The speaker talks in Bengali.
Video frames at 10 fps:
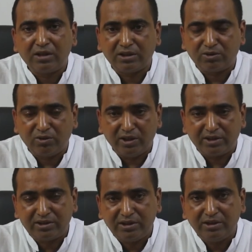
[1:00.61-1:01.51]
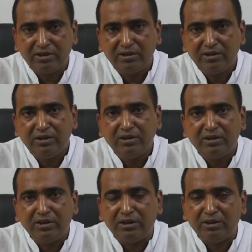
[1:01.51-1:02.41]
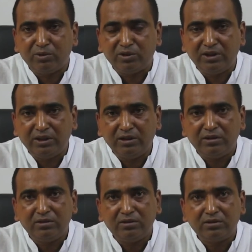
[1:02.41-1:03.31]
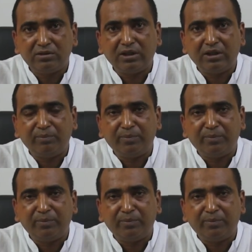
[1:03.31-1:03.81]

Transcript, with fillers: কাজ করে আসছে ইতিমধ্যে তারা